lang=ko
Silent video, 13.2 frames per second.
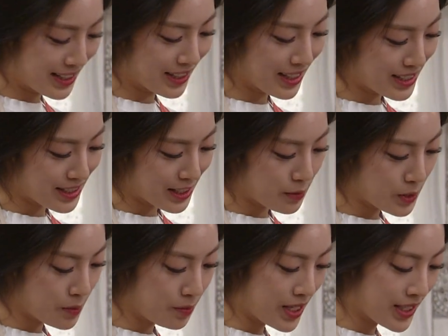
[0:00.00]
가짜
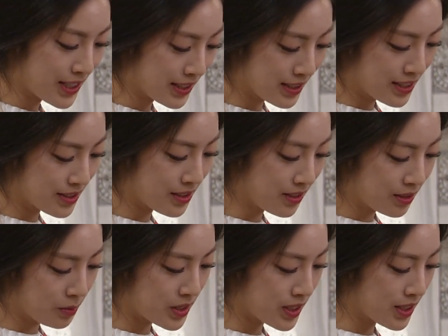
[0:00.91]
임신 발각나서
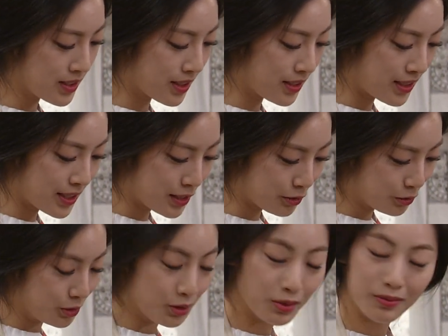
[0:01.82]

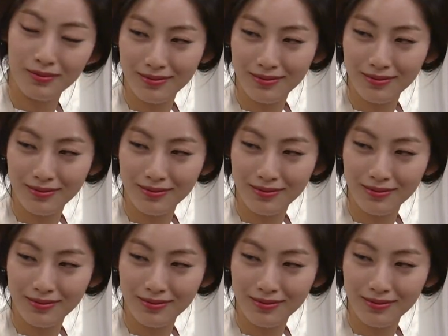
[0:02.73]
비상사태라고.